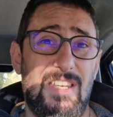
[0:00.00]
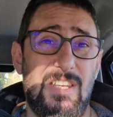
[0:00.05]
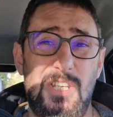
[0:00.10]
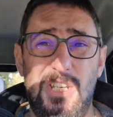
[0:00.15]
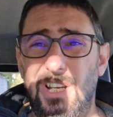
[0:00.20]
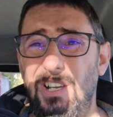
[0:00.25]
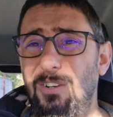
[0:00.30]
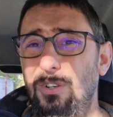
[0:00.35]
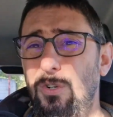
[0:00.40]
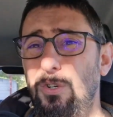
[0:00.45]

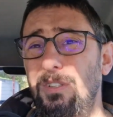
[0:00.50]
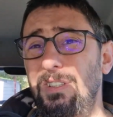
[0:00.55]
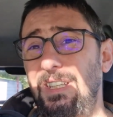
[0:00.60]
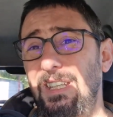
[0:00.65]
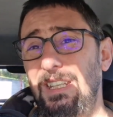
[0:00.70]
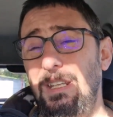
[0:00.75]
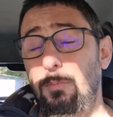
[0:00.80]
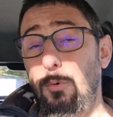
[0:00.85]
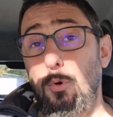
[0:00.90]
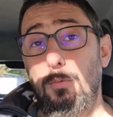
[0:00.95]
J'ai
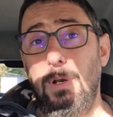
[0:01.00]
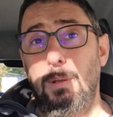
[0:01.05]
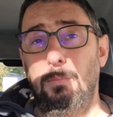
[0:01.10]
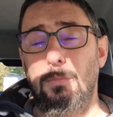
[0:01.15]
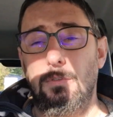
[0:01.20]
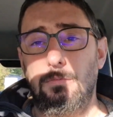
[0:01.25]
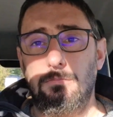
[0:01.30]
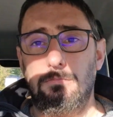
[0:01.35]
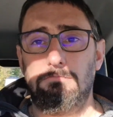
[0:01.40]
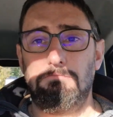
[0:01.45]
rencontré des problèmes.
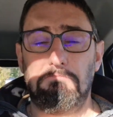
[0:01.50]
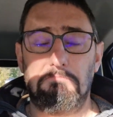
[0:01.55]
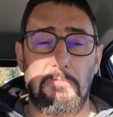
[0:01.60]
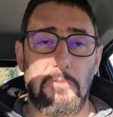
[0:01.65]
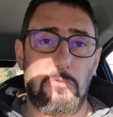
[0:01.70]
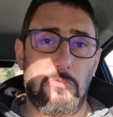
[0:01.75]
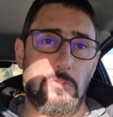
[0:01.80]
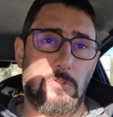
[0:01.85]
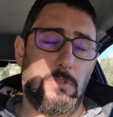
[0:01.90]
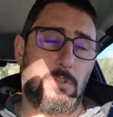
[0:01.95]

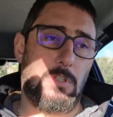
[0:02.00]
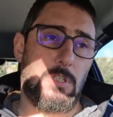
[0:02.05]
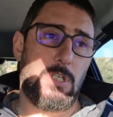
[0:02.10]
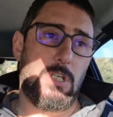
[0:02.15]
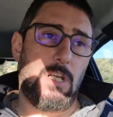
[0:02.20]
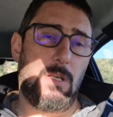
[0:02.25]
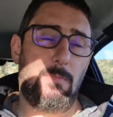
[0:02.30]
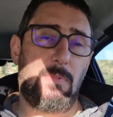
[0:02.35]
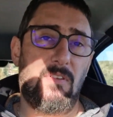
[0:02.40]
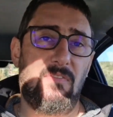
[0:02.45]
Je
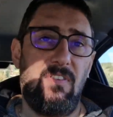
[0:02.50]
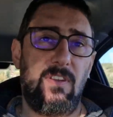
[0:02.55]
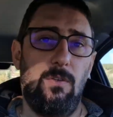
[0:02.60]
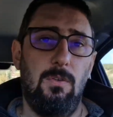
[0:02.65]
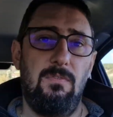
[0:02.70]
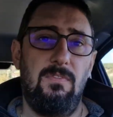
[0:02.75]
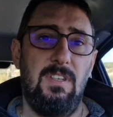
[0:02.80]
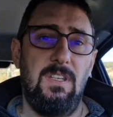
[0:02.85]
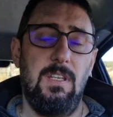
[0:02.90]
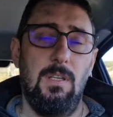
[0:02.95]
n'avais pas fait
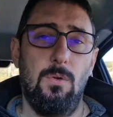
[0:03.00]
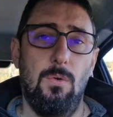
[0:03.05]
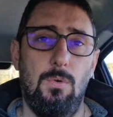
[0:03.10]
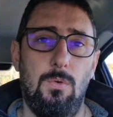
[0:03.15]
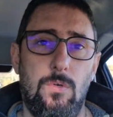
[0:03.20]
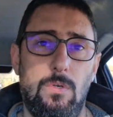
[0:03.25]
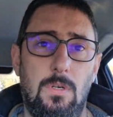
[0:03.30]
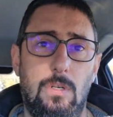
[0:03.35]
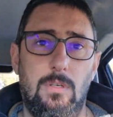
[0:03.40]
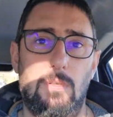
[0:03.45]
de
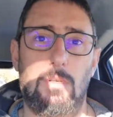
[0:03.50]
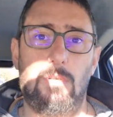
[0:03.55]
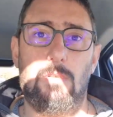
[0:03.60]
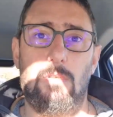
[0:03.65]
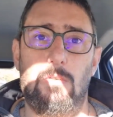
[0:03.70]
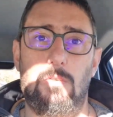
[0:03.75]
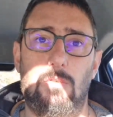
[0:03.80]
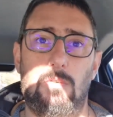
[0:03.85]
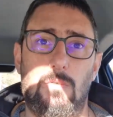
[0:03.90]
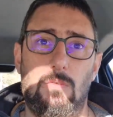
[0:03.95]
vidéo
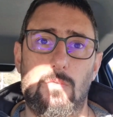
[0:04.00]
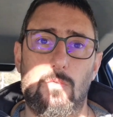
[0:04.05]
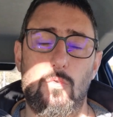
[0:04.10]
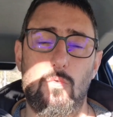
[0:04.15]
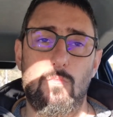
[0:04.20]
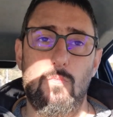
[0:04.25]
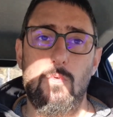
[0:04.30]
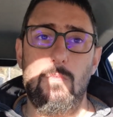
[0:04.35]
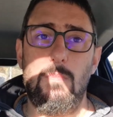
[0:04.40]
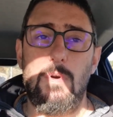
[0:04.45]

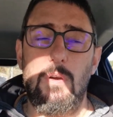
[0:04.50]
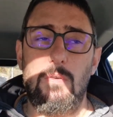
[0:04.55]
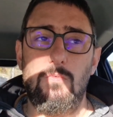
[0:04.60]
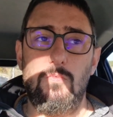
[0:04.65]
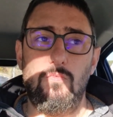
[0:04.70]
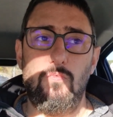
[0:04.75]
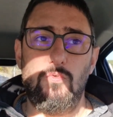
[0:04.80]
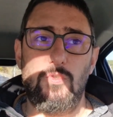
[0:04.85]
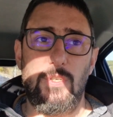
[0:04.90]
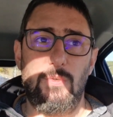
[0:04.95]
au moment
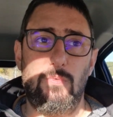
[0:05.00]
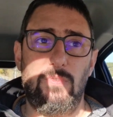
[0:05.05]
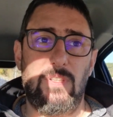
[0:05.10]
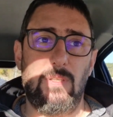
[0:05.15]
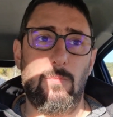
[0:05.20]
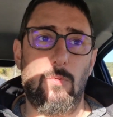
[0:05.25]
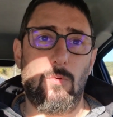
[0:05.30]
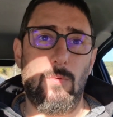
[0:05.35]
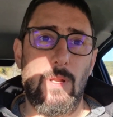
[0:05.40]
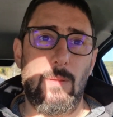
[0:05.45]
où j'ai eu
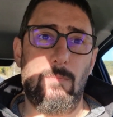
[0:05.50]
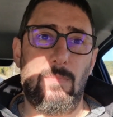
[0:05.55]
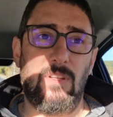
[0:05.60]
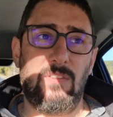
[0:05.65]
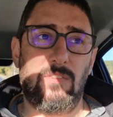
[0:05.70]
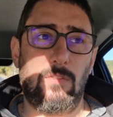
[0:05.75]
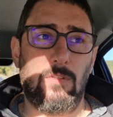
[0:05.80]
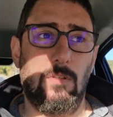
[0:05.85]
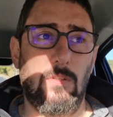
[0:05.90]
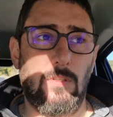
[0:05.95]
ces problèmes
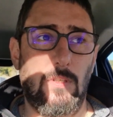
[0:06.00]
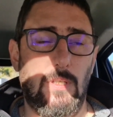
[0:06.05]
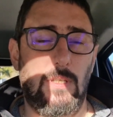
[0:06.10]
parce que